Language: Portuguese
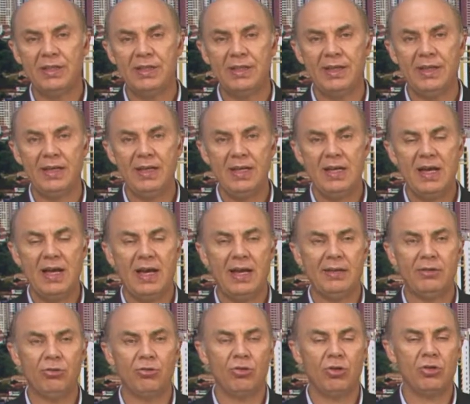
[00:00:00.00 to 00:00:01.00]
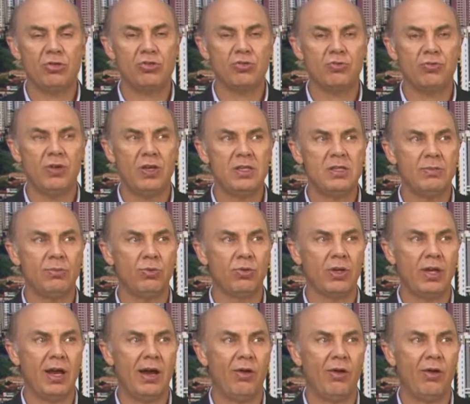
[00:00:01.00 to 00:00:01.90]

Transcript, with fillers: né, aí no nosso Facebook,